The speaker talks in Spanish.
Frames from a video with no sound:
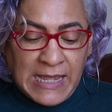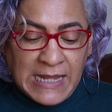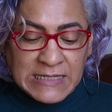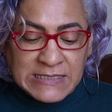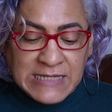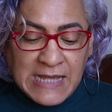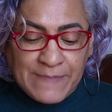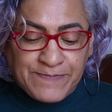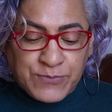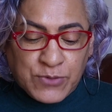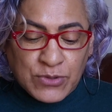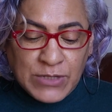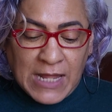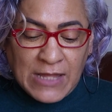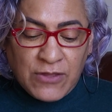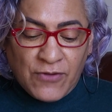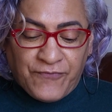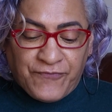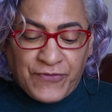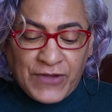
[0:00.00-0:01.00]
el
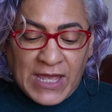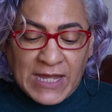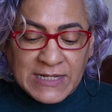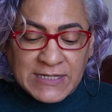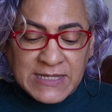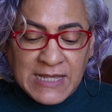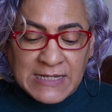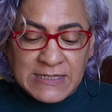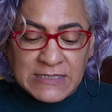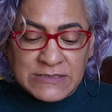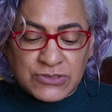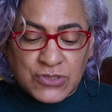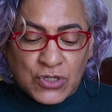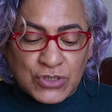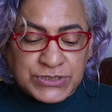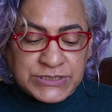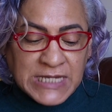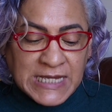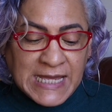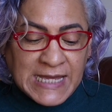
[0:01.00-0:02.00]
capturado fue Argenis
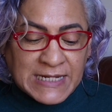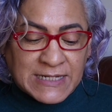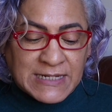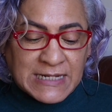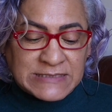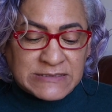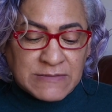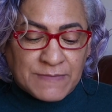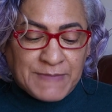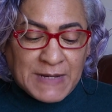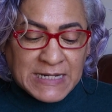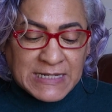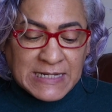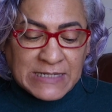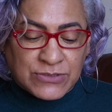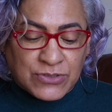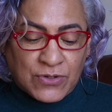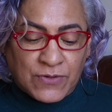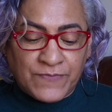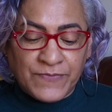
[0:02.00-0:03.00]
José Guerras
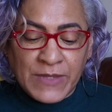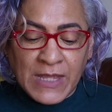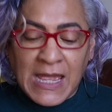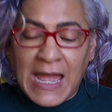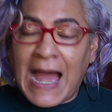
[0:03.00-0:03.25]
Barreto,